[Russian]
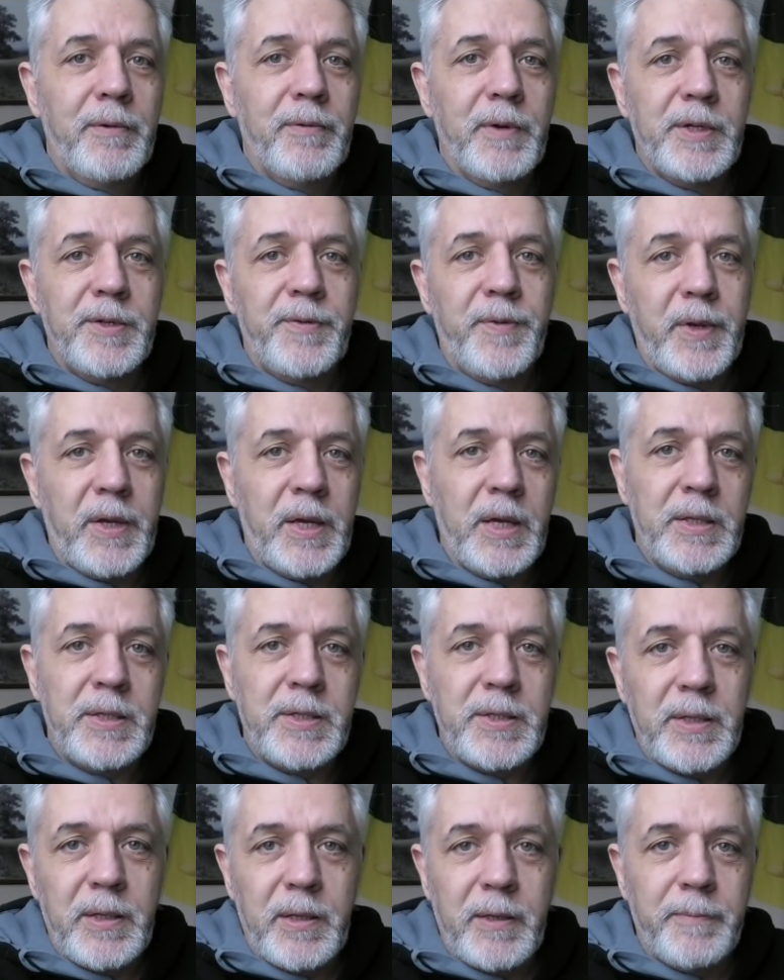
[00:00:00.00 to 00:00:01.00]

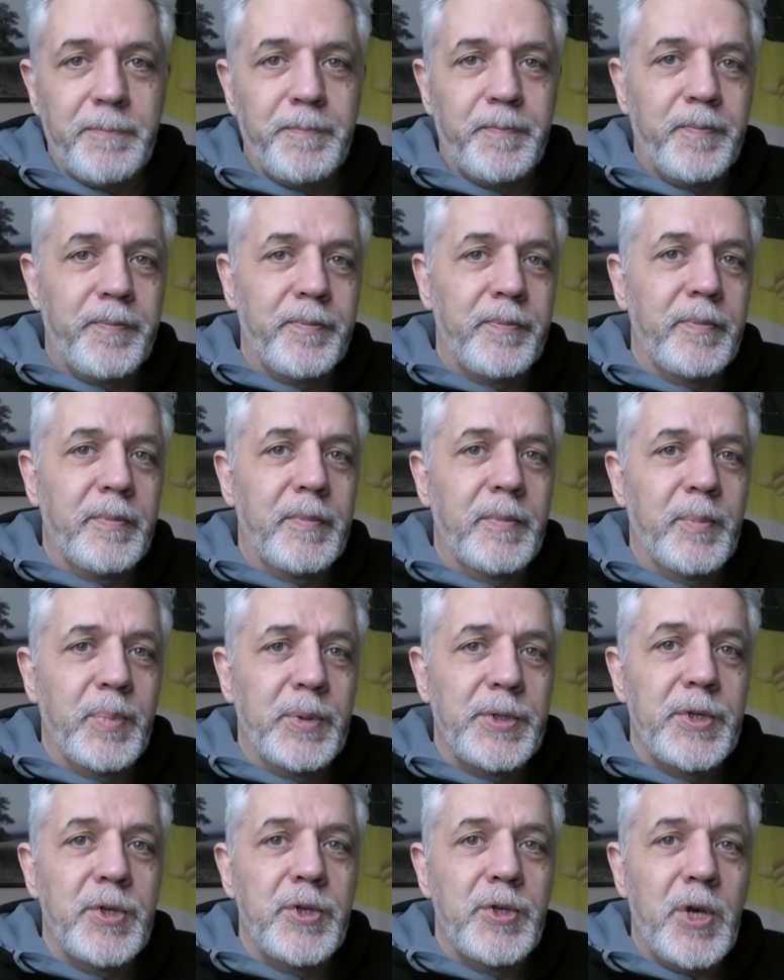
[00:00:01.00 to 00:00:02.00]
Фальсификация
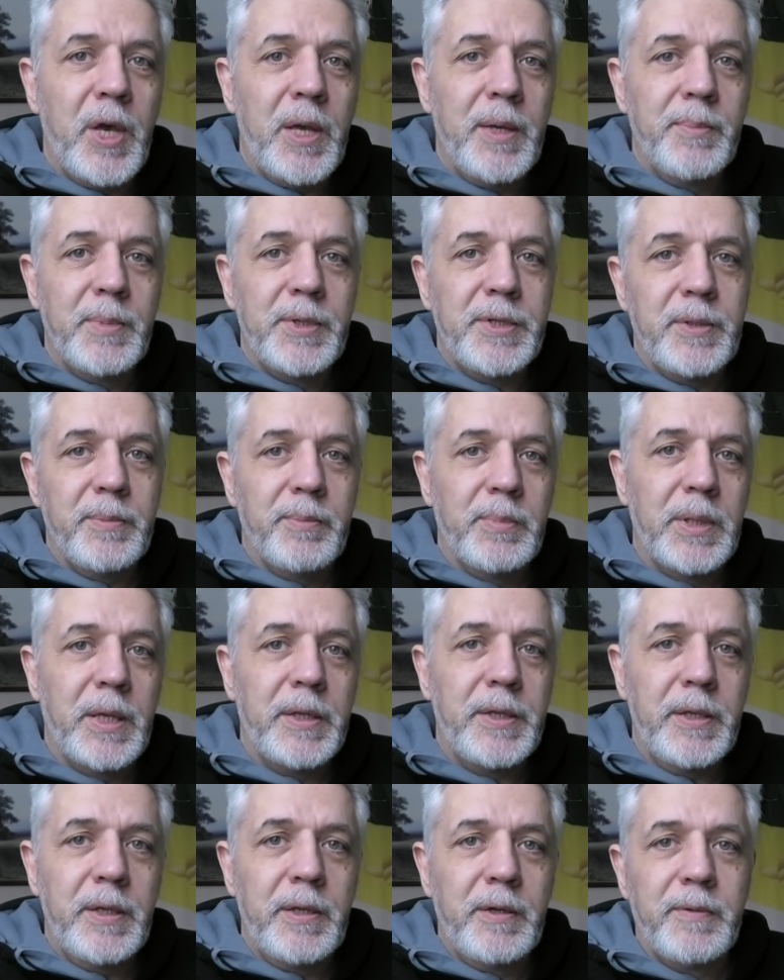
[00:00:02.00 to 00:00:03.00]
посещаемости,
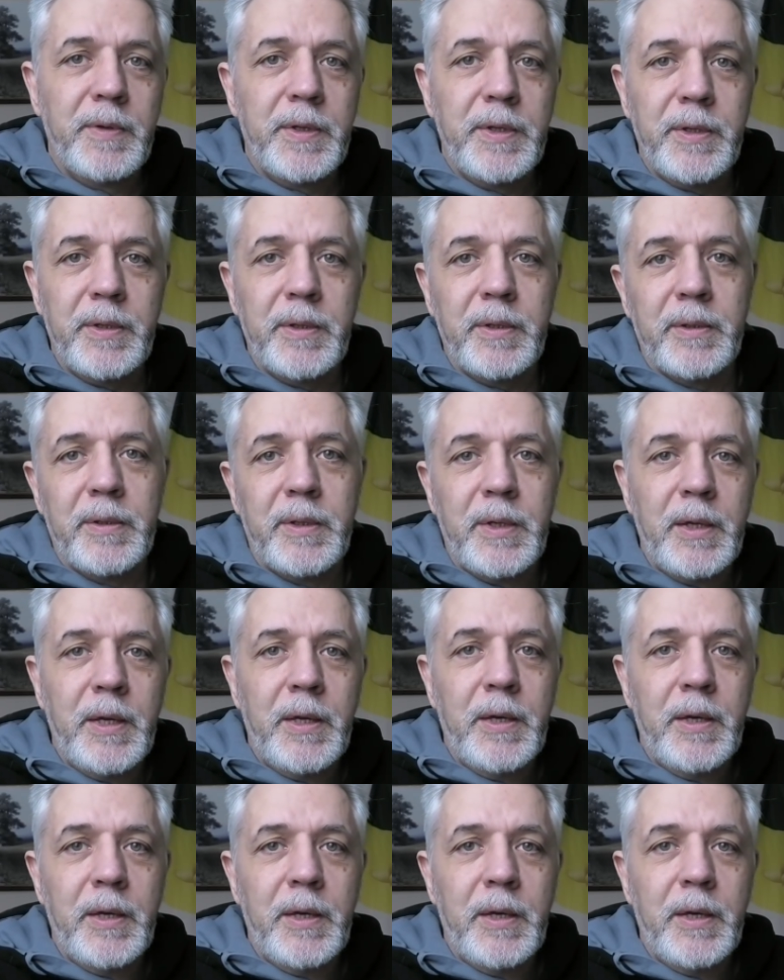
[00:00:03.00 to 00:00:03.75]
блокирование